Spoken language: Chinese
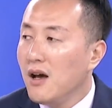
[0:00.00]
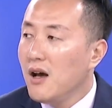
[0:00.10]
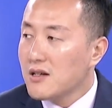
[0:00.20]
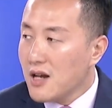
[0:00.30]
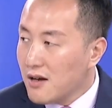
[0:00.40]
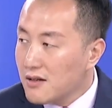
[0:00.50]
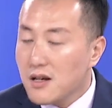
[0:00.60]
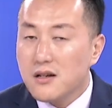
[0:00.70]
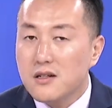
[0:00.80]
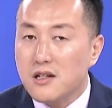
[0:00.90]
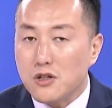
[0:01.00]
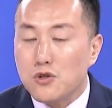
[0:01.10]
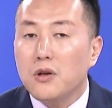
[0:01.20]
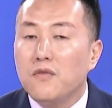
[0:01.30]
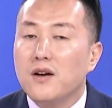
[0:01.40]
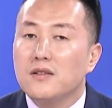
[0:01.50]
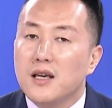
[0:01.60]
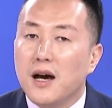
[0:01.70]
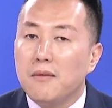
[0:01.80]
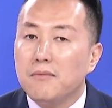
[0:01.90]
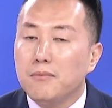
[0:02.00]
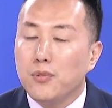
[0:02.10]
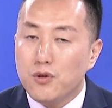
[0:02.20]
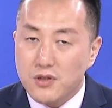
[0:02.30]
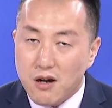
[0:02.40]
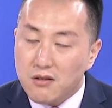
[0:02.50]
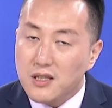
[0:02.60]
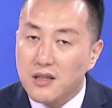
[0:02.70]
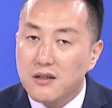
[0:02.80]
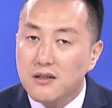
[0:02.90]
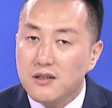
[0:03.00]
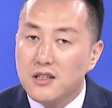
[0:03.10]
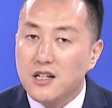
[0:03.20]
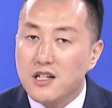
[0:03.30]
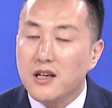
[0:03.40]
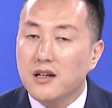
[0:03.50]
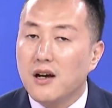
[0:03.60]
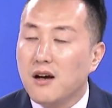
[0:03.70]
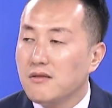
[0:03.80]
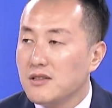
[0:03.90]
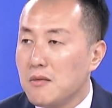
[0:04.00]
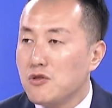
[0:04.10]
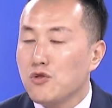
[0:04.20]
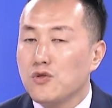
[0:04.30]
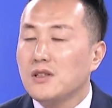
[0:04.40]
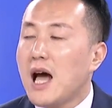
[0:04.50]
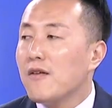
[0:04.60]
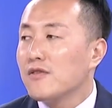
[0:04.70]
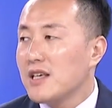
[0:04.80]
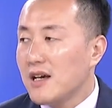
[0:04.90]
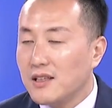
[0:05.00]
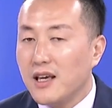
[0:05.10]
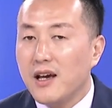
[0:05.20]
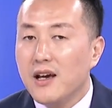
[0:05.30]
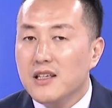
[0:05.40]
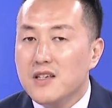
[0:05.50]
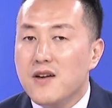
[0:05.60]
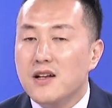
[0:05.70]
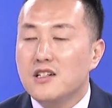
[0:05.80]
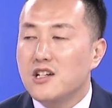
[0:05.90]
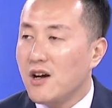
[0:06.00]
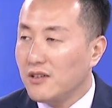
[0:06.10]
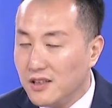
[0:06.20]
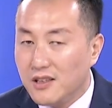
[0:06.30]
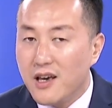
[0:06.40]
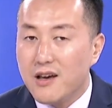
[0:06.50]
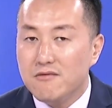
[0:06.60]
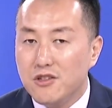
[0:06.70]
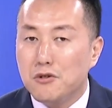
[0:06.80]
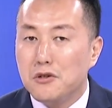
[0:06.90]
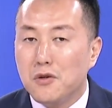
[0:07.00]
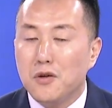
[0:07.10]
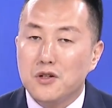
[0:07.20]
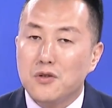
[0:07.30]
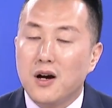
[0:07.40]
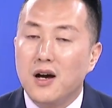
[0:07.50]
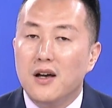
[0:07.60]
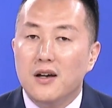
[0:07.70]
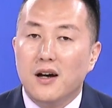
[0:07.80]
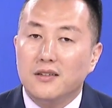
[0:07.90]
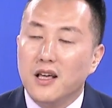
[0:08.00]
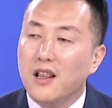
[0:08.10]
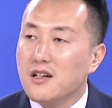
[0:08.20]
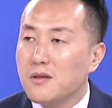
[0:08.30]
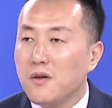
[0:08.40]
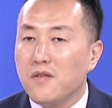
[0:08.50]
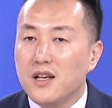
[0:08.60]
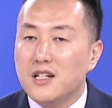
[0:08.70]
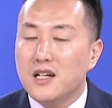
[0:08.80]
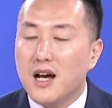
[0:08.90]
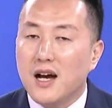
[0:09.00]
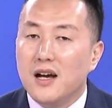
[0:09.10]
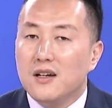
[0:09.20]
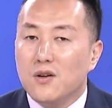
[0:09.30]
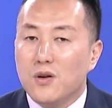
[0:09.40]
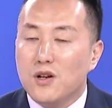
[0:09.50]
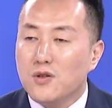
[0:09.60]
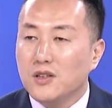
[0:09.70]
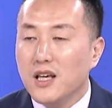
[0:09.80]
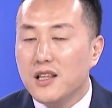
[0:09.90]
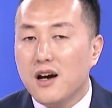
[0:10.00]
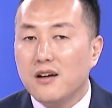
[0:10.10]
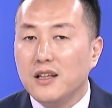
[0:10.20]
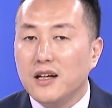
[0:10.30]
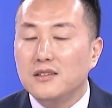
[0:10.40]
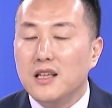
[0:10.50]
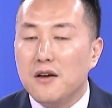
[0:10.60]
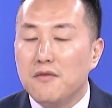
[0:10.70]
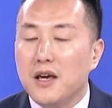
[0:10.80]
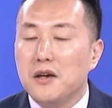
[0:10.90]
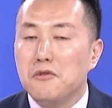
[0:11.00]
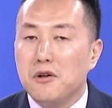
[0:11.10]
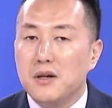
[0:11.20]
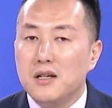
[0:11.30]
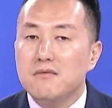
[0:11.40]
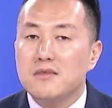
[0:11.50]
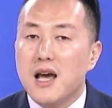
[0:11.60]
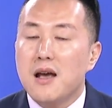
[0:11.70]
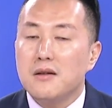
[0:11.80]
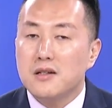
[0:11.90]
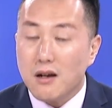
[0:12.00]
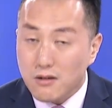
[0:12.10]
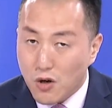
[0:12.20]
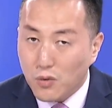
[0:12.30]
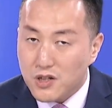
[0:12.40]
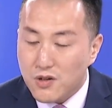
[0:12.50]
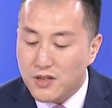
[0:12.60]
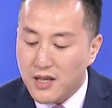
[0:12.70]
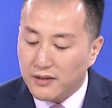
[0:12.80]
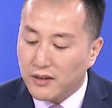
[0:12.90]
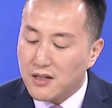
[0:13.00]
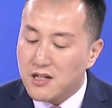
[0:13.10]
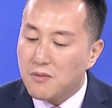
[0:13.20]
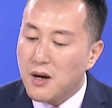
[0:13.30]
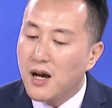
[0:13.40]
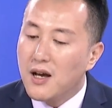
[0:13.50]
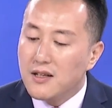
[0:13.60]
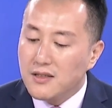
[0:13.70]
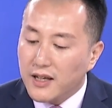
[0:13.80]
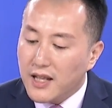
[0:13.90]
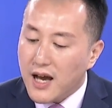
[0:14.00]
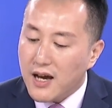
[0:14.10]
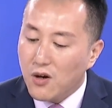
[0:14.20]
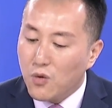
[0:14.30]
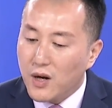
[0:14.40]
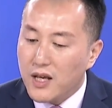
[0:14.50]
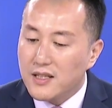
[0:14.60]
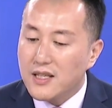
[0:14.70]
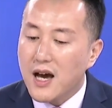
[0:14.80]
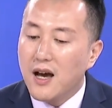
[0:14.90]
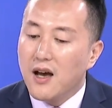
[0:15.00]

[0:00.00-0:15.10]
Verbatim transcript: 上证指数的方向不用着急形成一个咱们所说大幅下跌，因为只要一跌，就有人会说啊，跌到什么位置啊？或者说跌到哪个点位，我们在上周五的时候强调的是什么？再给大家罗列一下，